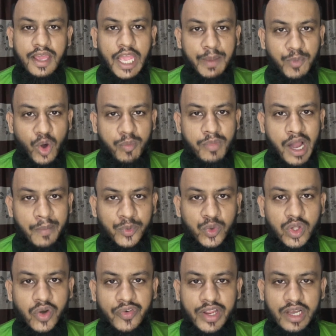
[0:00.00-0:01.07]
এবং
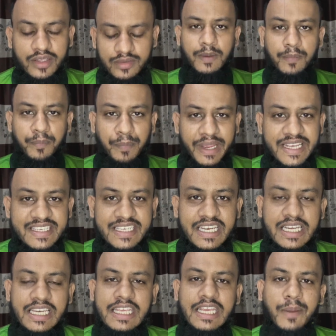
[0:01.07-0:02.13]
মাহমুদুল রিয়াদ
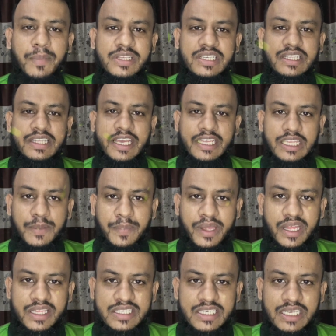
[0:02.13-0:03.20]
বেসিকলি আমরা যেটা দেখতে
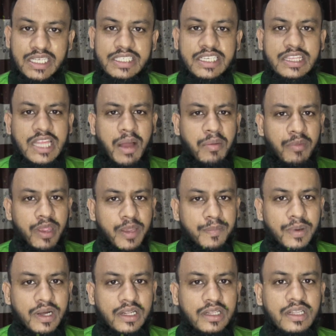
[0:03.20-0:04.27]
পেয়েছি যে তামিম
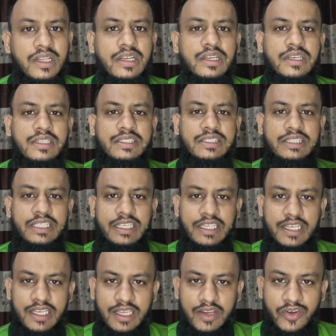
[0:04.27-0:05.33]
ইকবাল
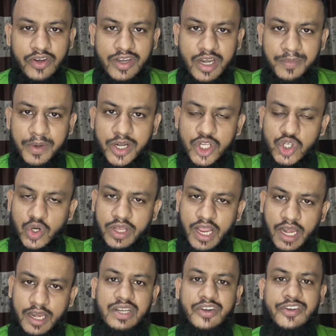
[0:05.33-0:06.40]
তিনি রিটায়ারমেন্টে চলে
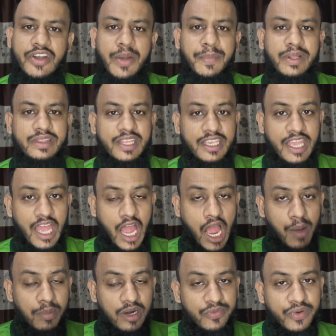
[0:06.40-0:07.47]
গেলেন রিটায়ারমেন্ট থেকে
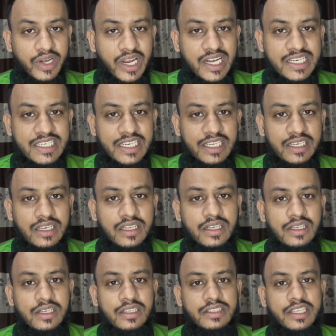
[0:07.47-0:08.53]
আবার ফিরে আসলেন
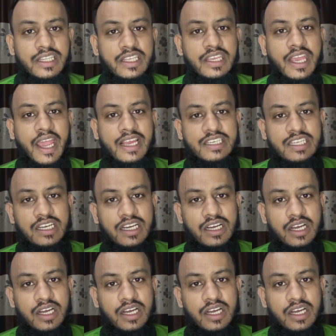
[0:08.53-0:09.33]
তিনি একটা